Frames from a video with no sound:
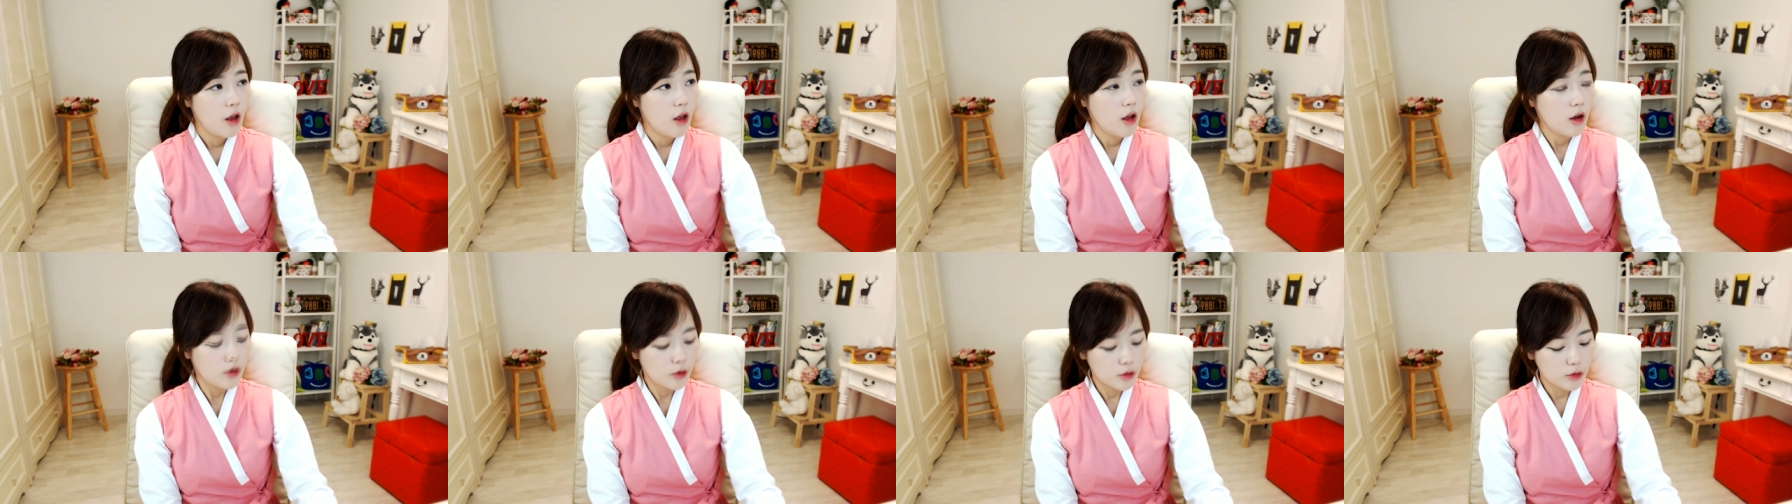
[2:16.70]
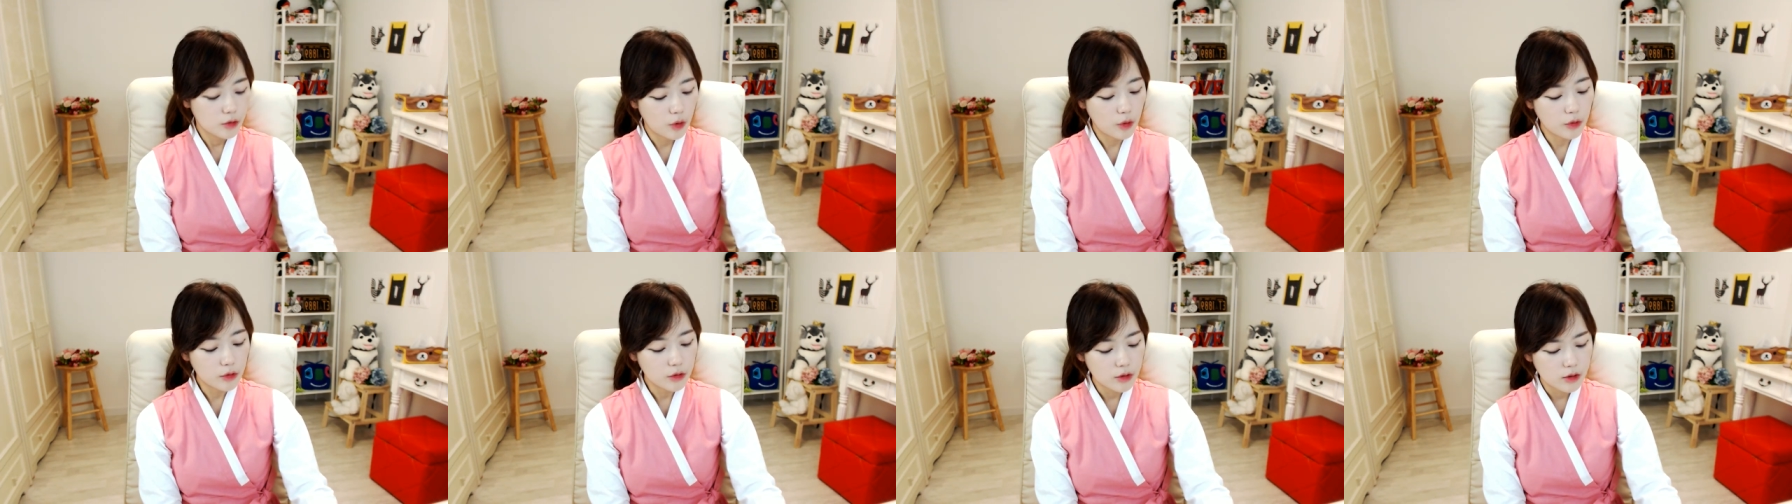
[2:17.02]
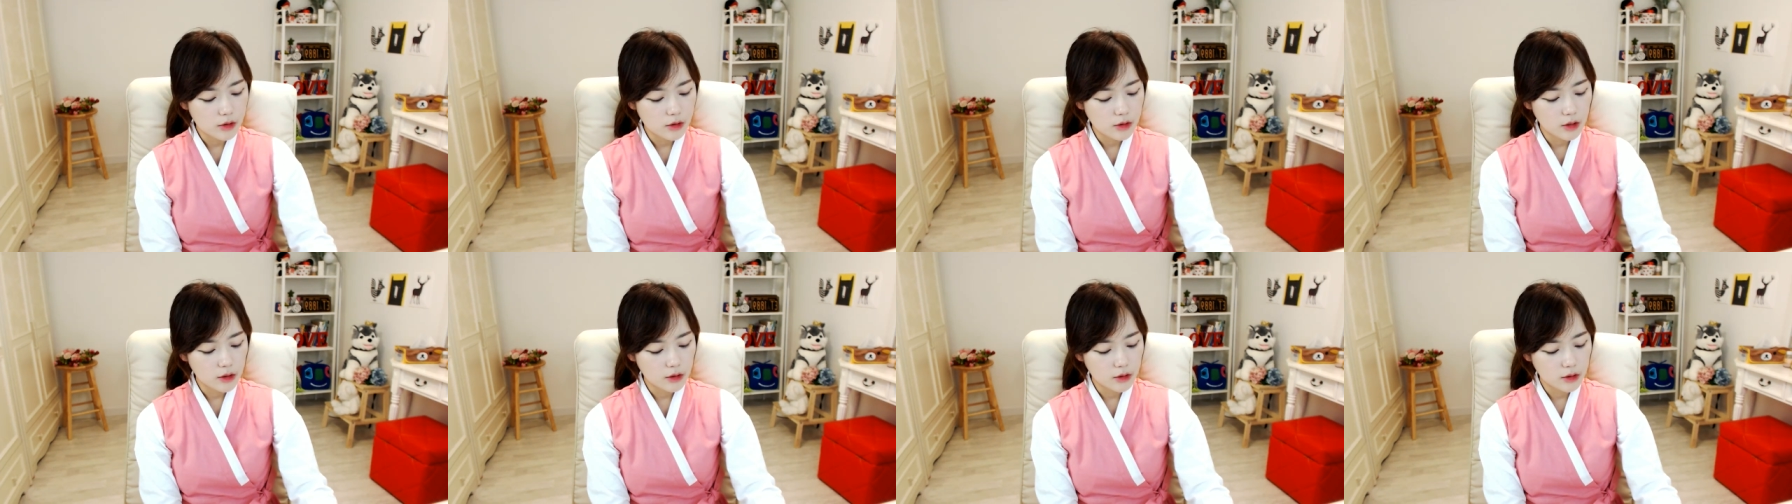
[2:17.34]
그리고 저는
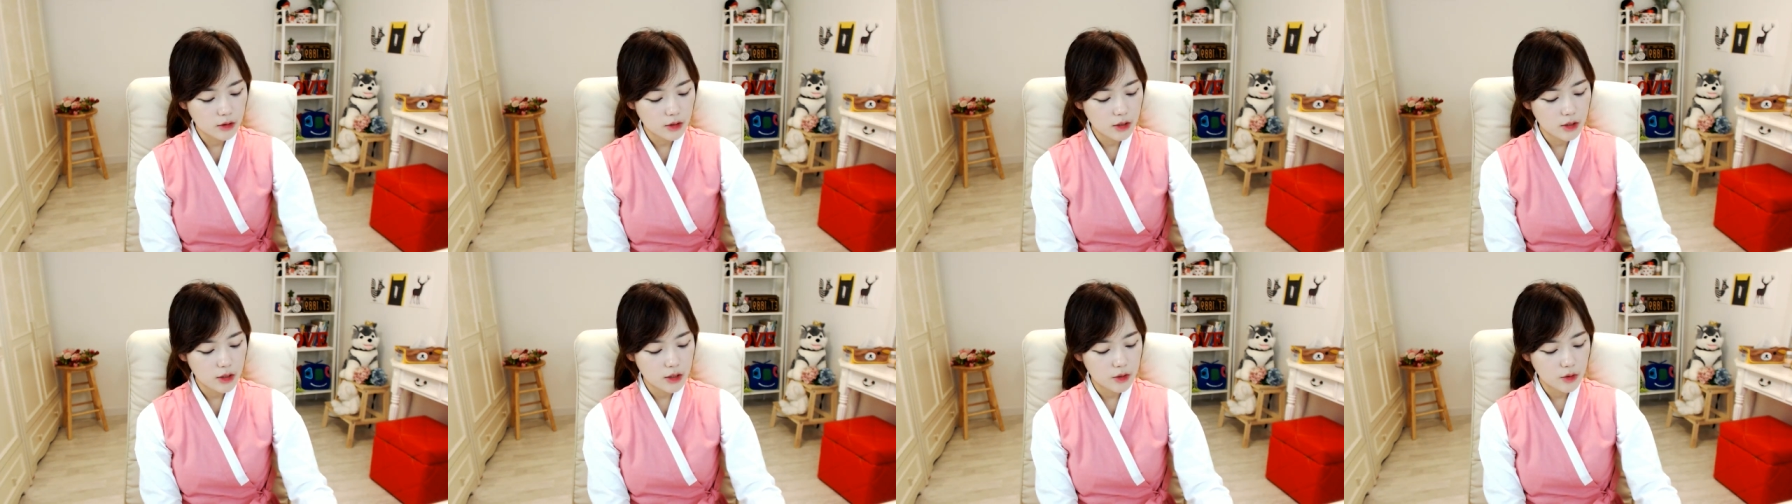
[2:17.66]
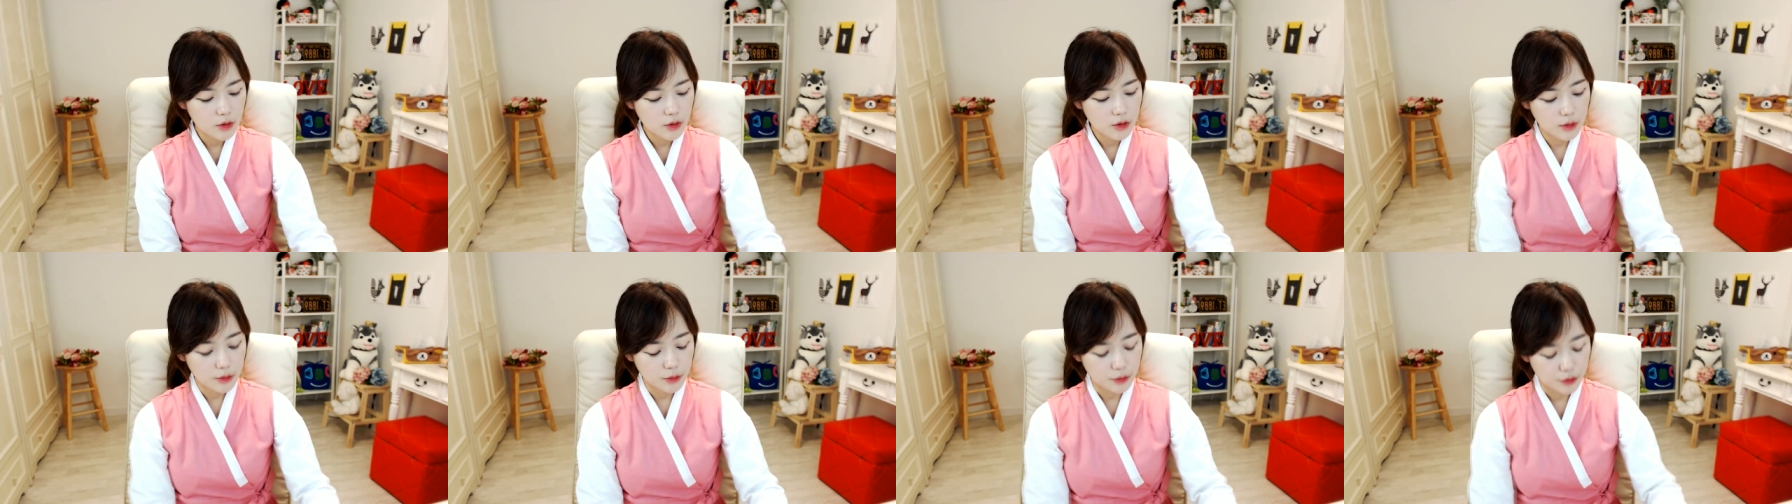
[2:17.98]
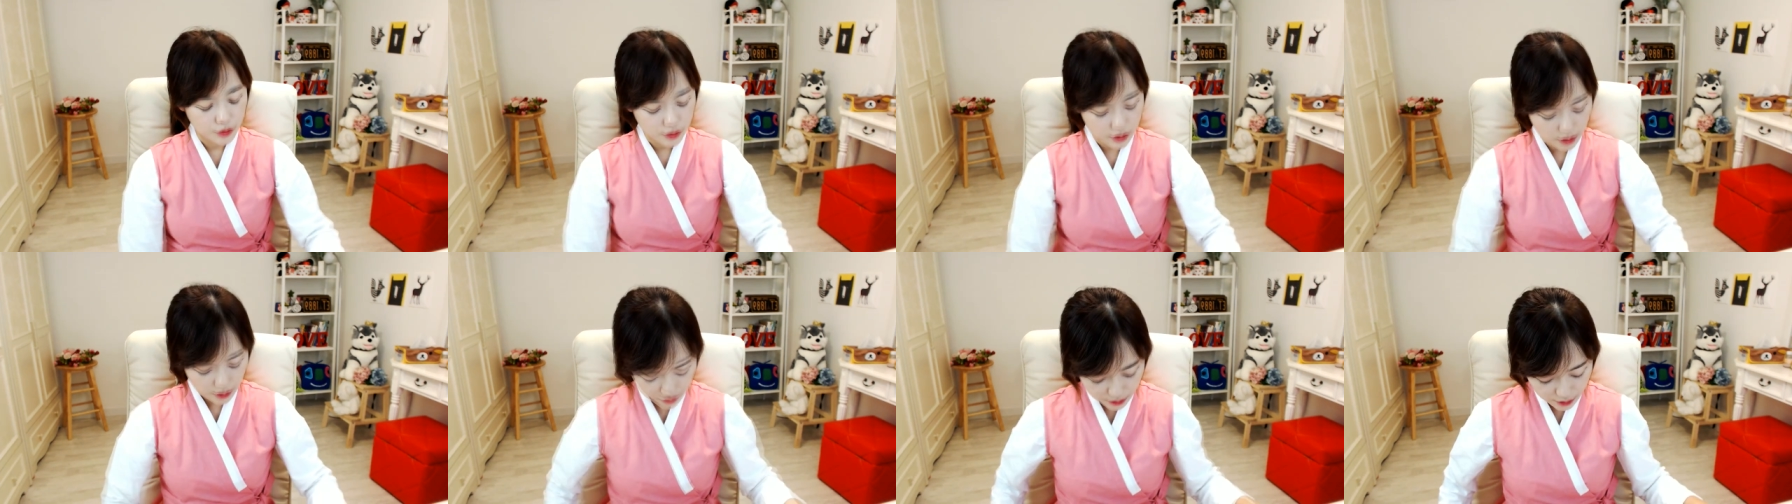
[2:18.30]
일단 특히 이런 게
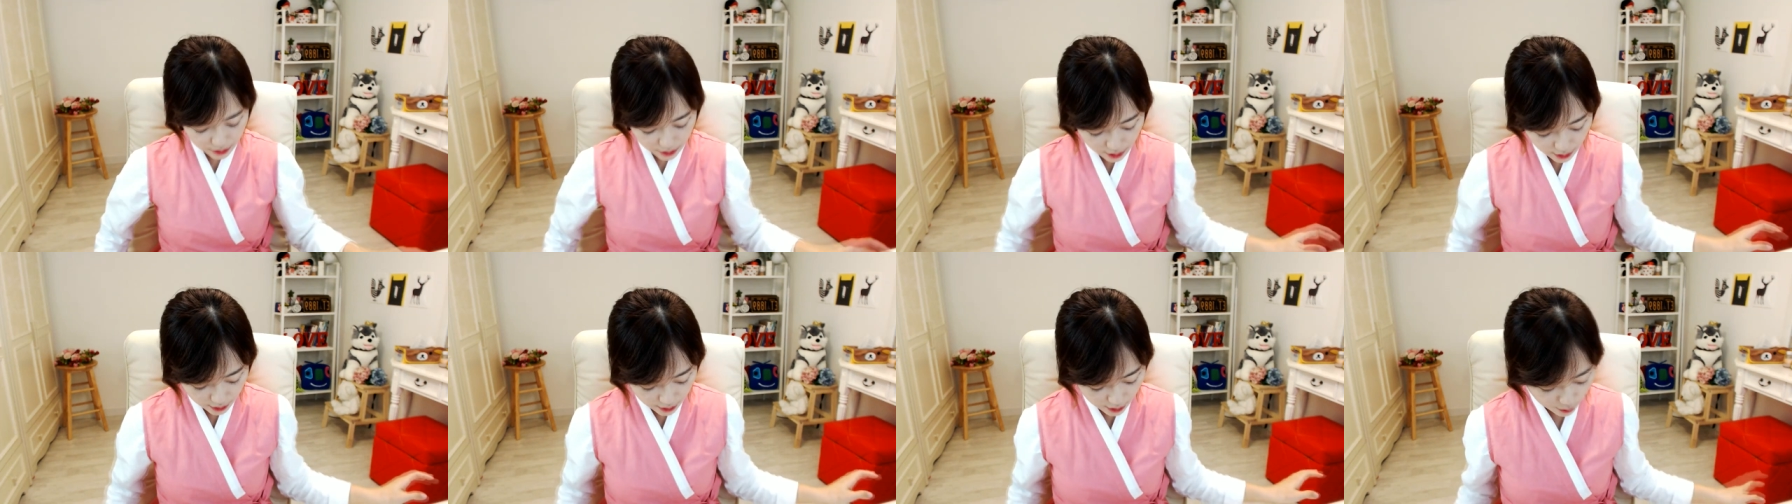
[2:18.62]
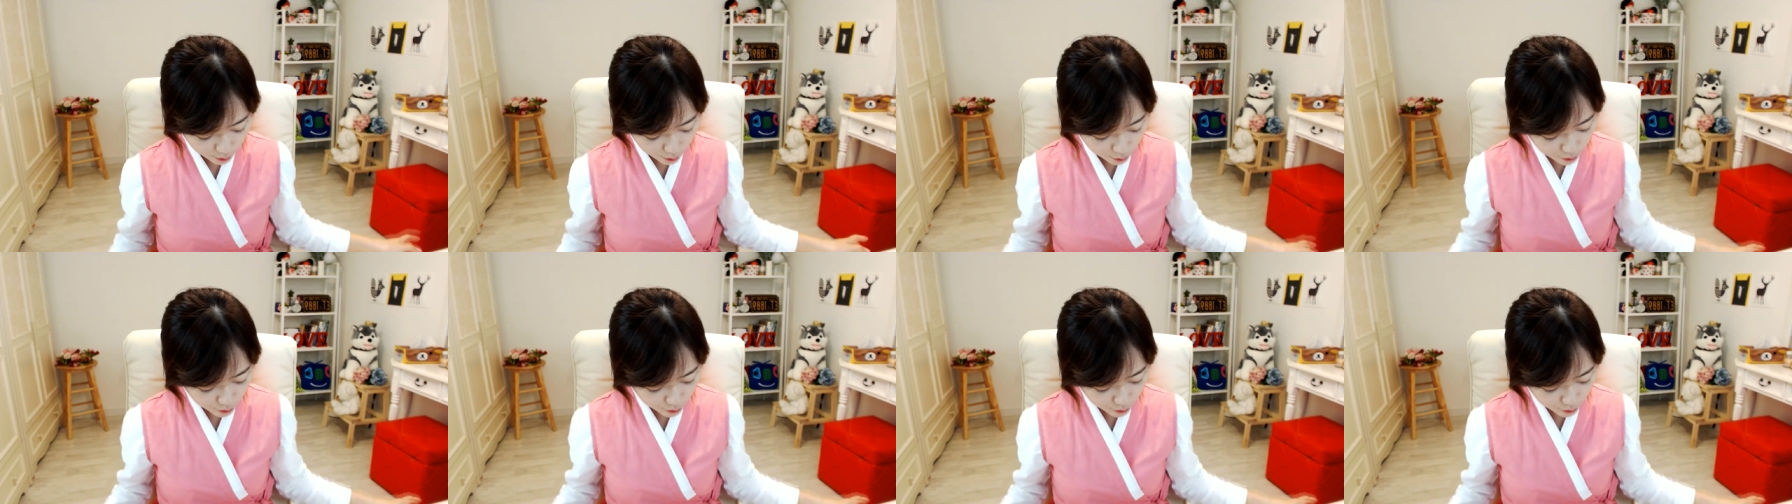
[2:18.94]
문제라고 생각해요.